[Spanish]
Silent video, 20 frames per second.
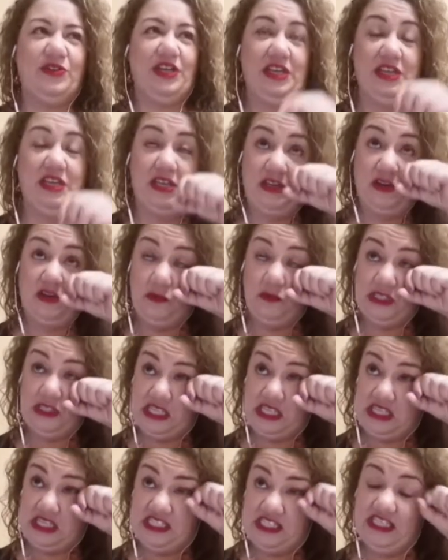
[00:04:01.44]
eh, ¿cómo se
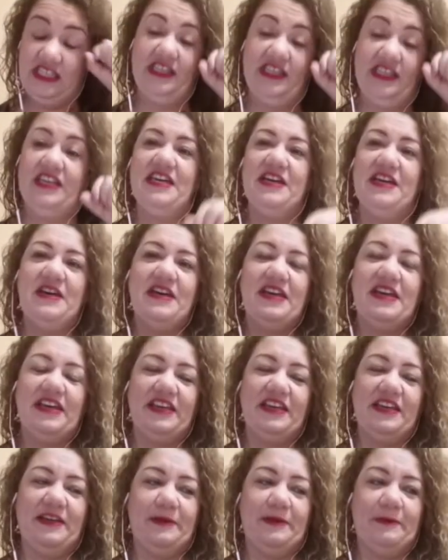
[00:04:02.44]
dice?
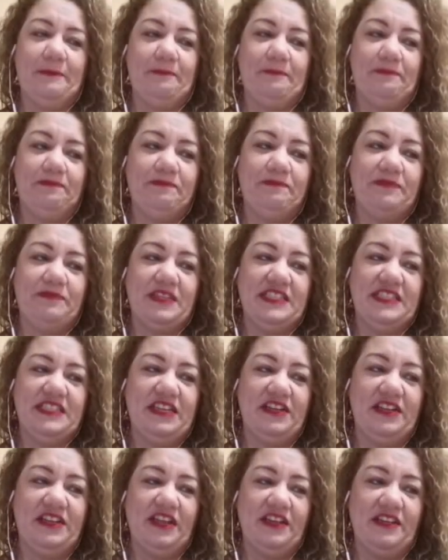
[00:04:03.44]
Eh,
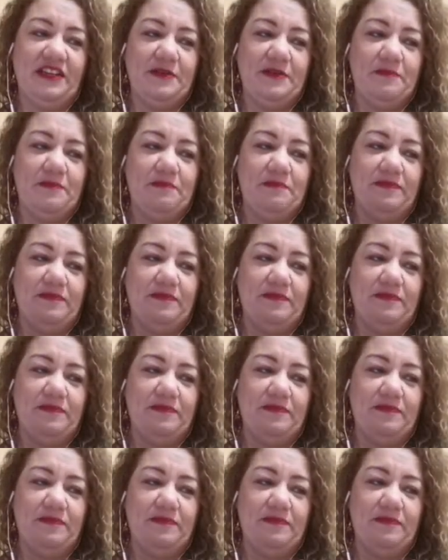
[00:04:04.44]
cierta